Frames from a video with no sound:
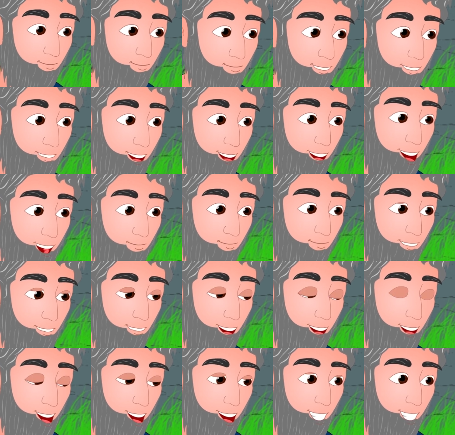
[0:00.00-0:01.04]
పండితే
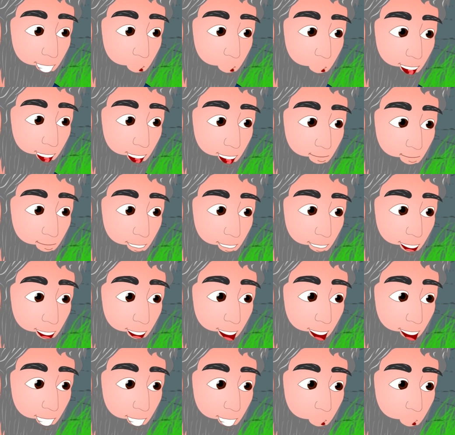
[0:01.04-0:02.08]
సవతి కూతుర్ను
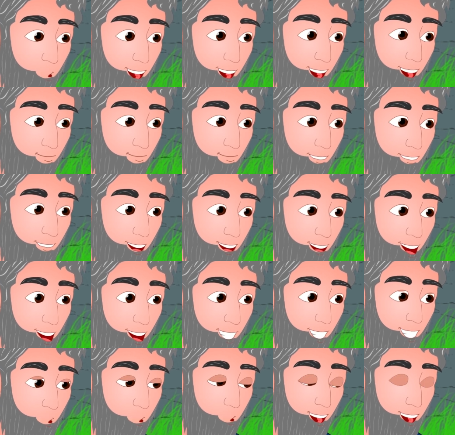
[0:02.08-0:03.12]
చంపినా చంపుతుంది
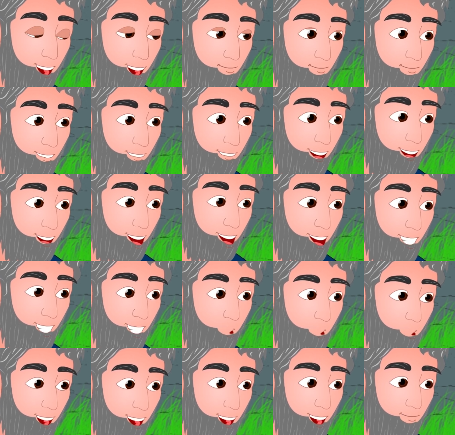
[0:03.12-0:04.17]
నేను
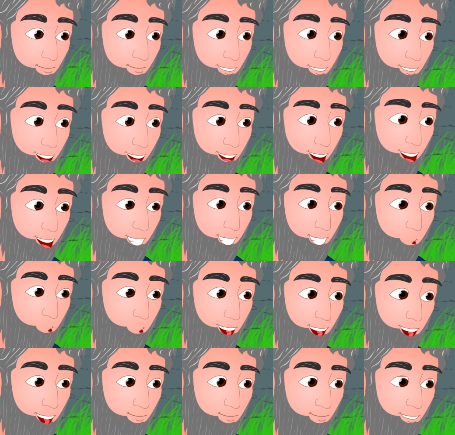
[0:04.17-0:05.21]
వెళ్ళి ఆ ఇంటి
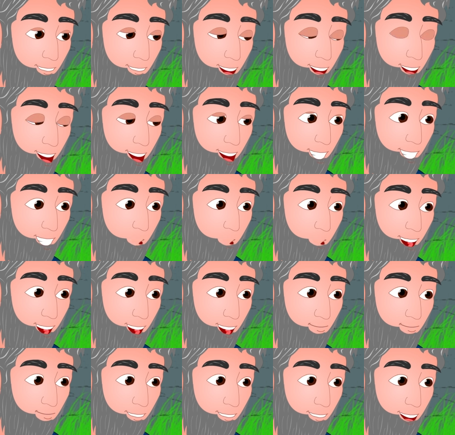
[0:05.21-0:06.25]
ఇల్లాల్ని
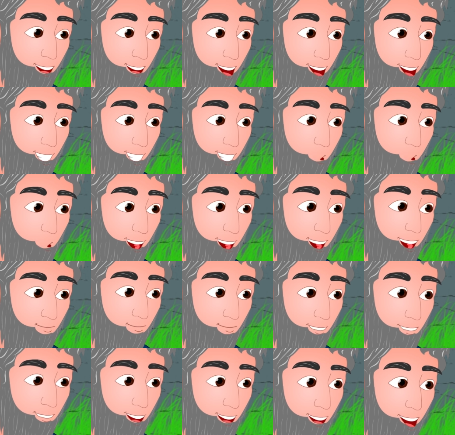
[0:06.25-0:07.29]
పాపాత్మురాల్ని
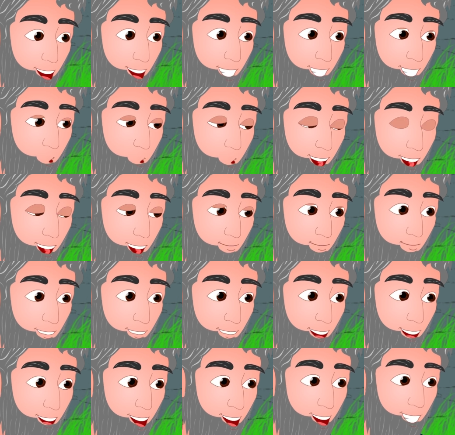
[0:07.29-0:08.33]
చెయ్యలేనని
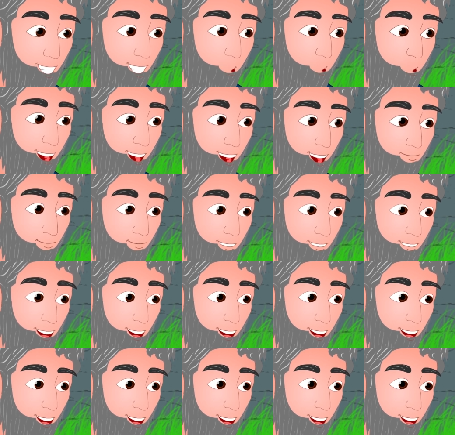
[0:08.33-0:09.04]
సంతానలక్ష్మి భావిస్తుంది